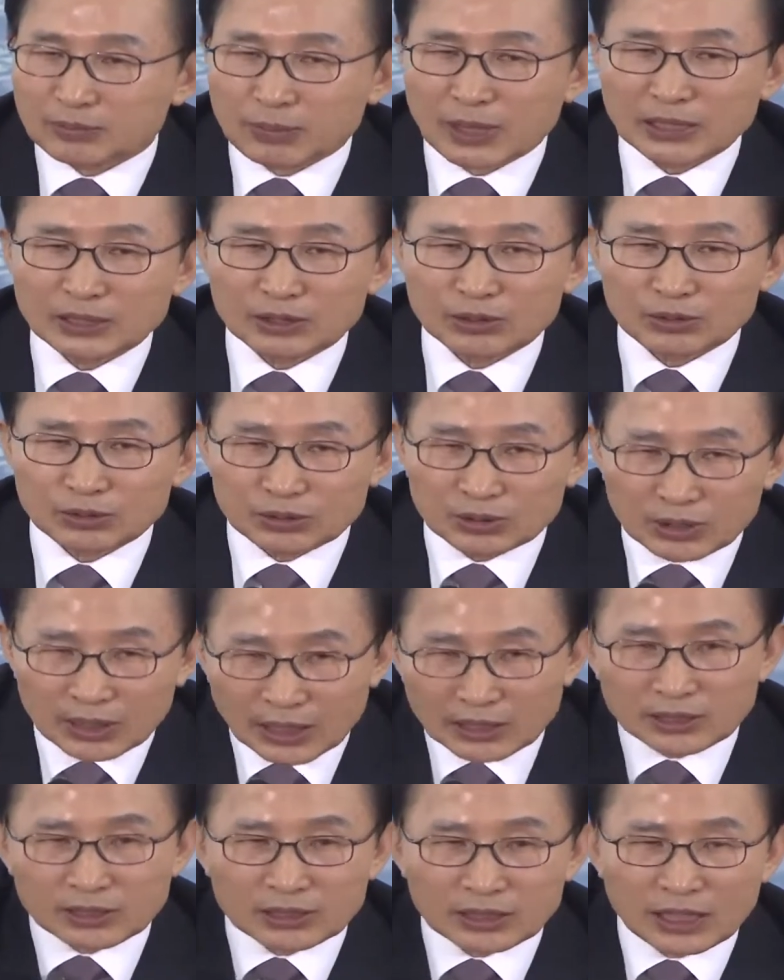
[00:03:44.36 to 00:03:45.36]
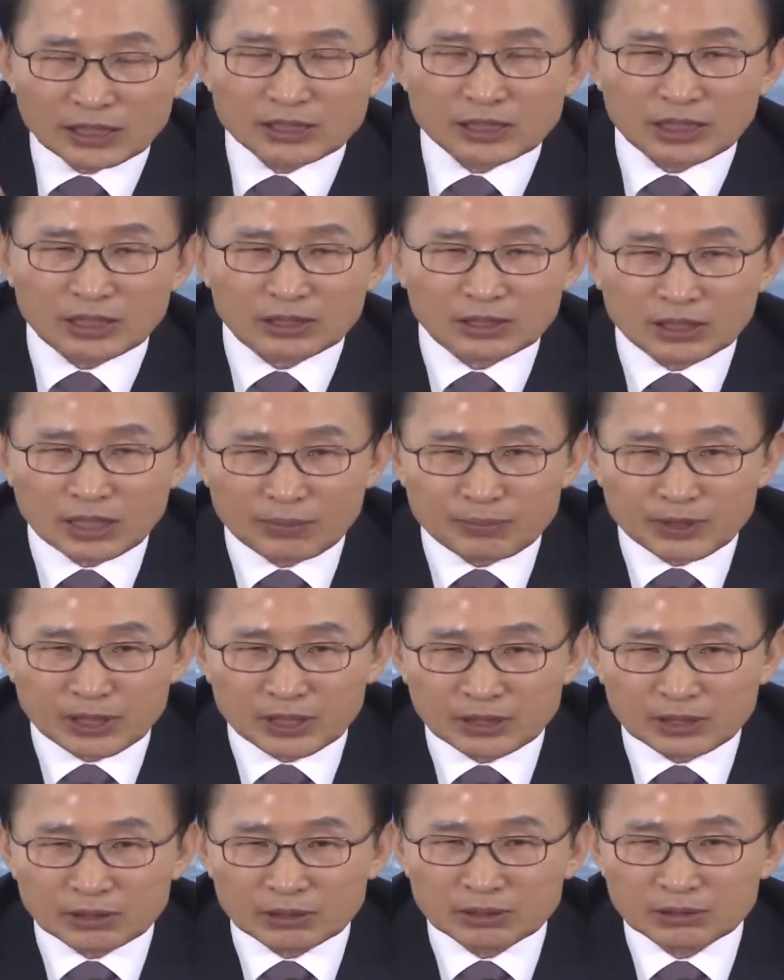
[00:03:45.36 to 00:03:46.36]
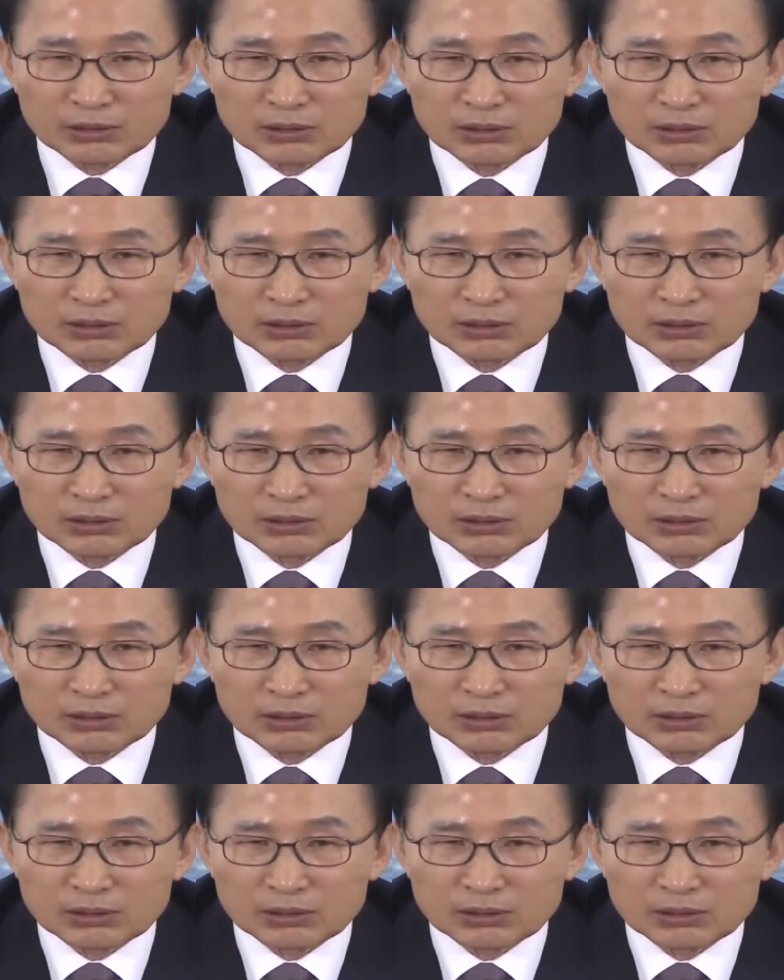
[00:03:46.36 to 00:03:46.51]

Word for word: 바치고 너 가지, 가지라고 하면은